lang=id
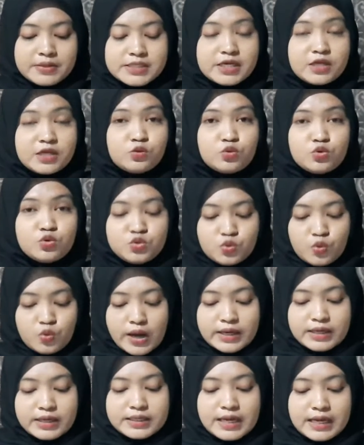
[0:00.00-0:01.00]
menjadi
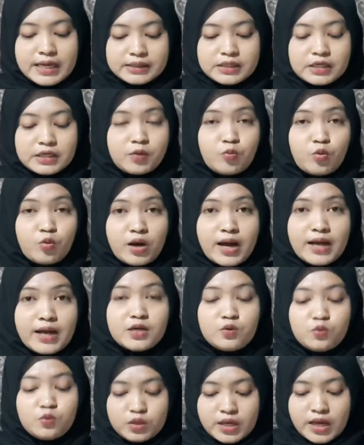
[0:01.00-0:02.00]
tujuan yang terkemuka
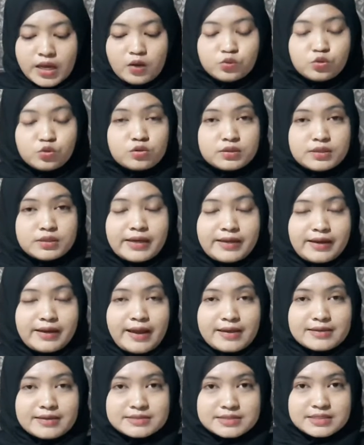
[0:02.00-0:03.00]
di dunia untuk
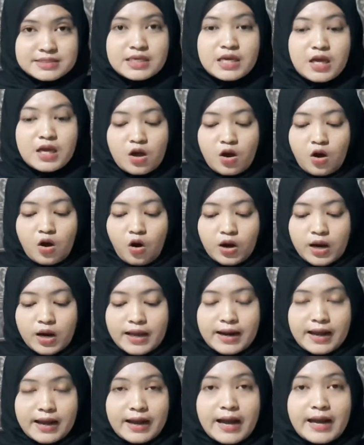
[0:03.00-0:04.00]
rekreasi,
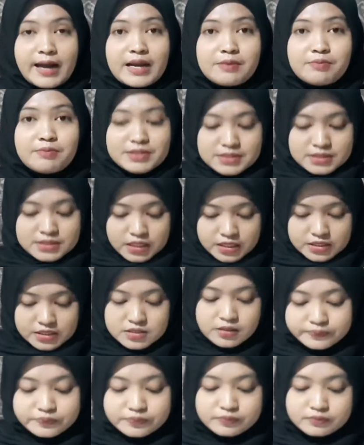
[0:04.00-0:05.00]
olahraga, dan
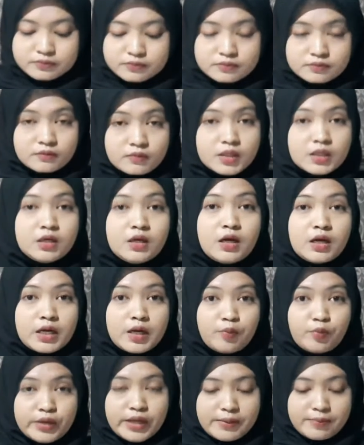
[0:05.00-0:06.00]
bisnis.
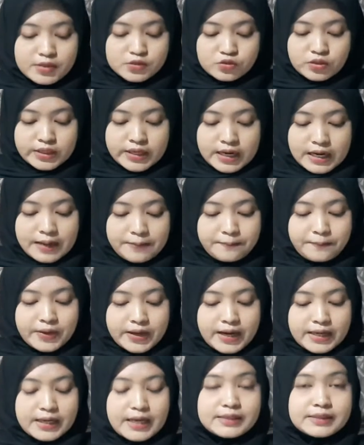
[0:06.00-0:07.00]
Kemudian masuk ke dalam
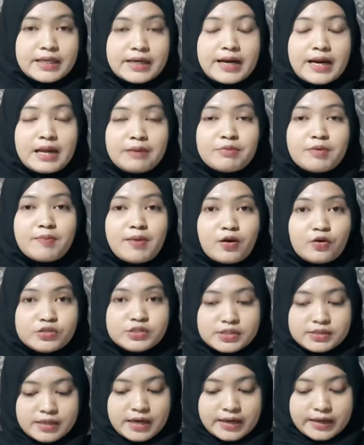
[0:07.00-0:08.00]
peran Qatar dalam membangun
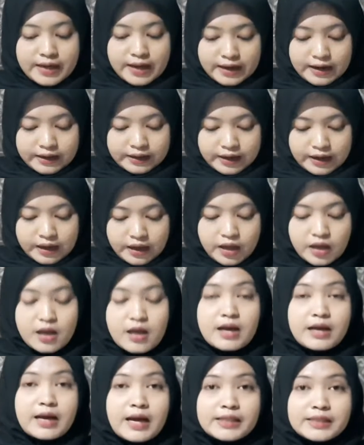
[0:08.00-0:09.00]
citra negaranya.
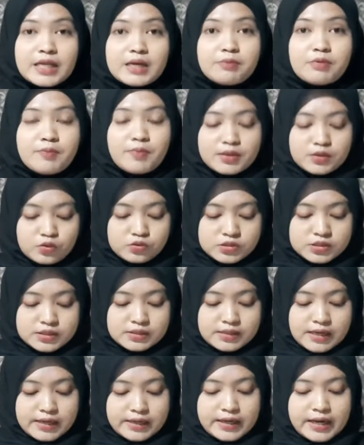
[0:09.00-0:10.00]
Qatar membentuk
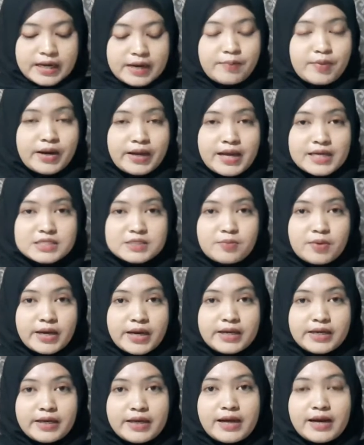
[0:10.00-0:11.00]
citra negara mereka
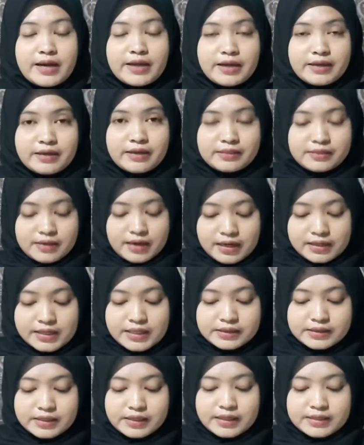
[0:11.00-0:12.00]
sebagai negara yang netral
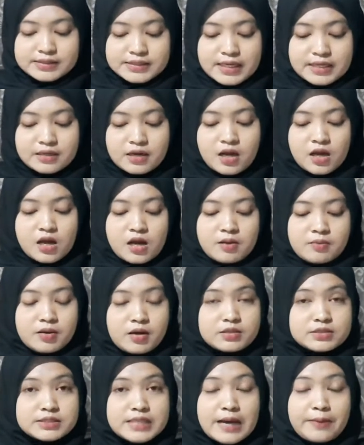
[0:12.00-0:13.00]
dan terkesan
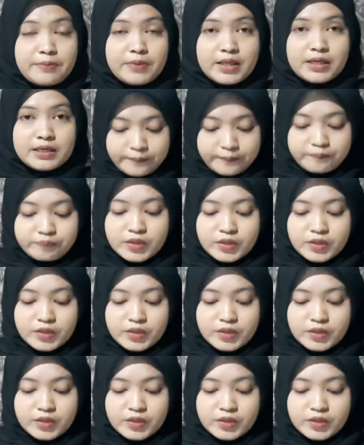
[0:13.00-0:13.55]
uh, stabil.